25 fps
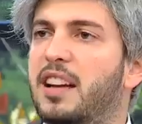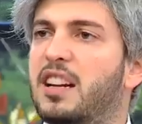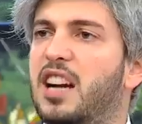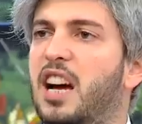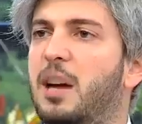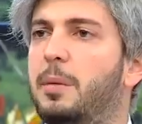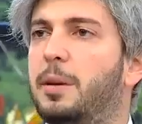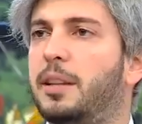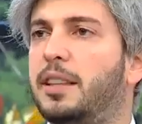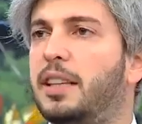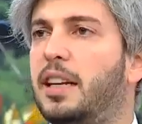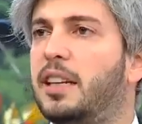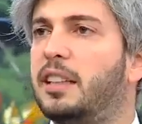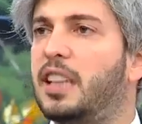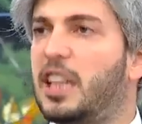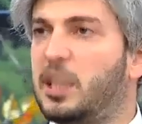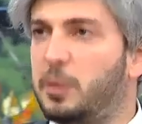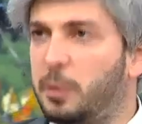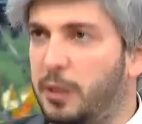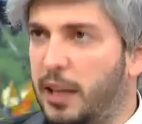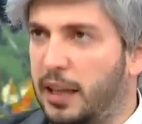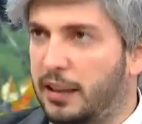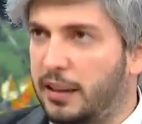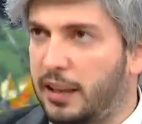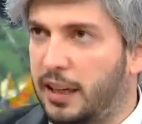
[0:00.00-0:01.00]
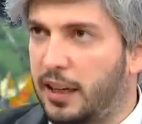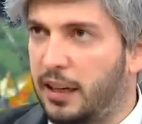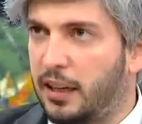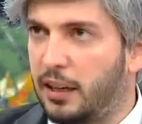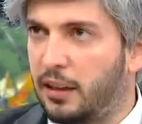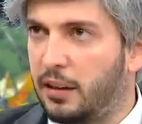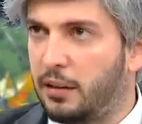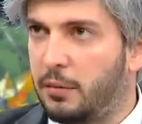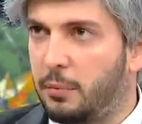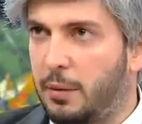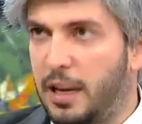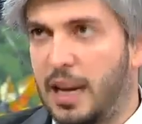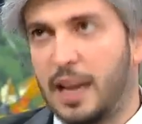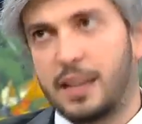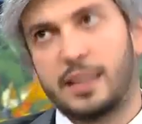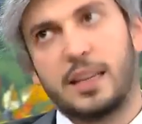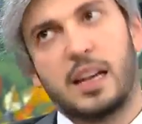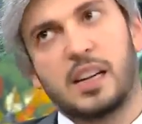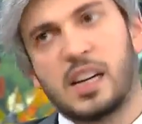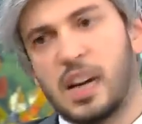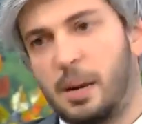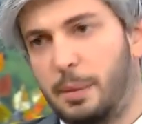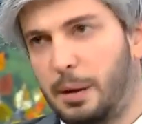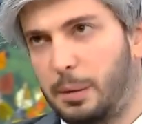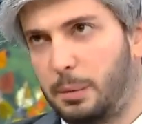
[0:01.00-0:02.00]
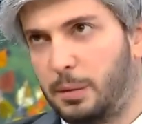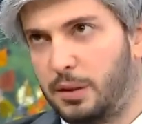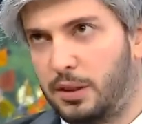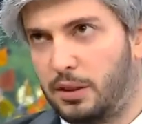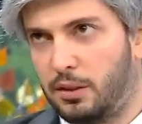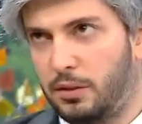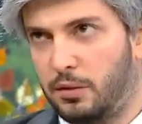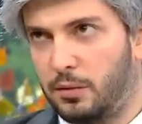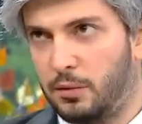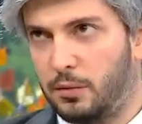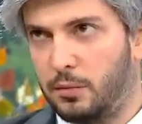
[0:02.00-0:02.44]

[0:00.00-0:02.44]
kaybettiğini tespit etti. Melek sen kaybetmişsin.